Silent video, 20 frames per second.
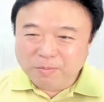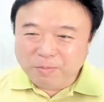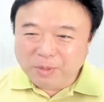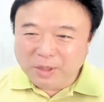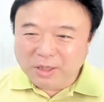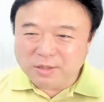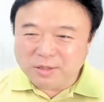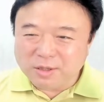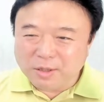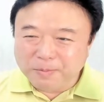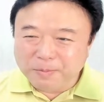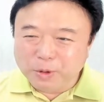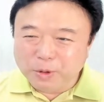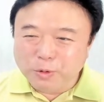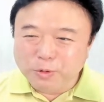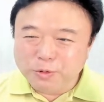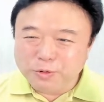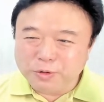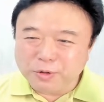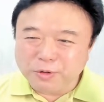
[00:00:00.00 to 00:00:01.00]
be
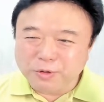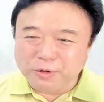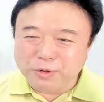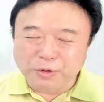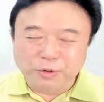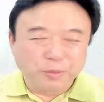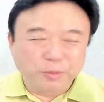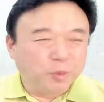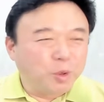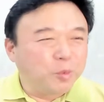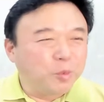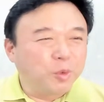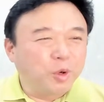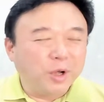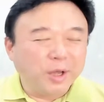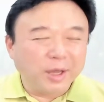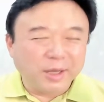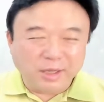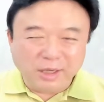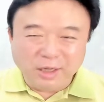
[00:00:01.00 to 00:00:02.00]
supposed to 뭐뭐
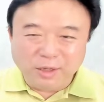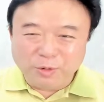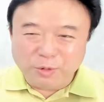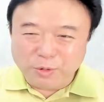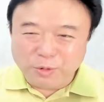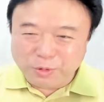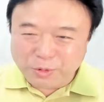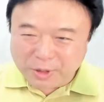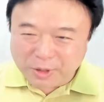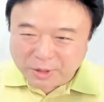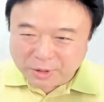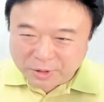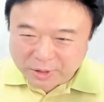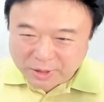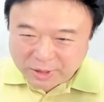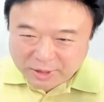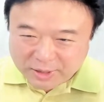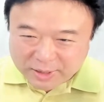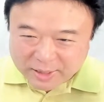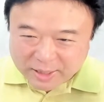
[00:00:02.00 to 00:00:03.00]
하기로 되어
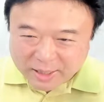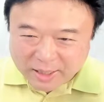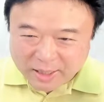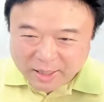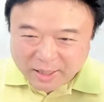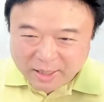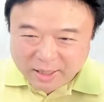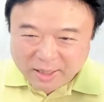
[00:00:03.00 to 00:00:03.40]
있다.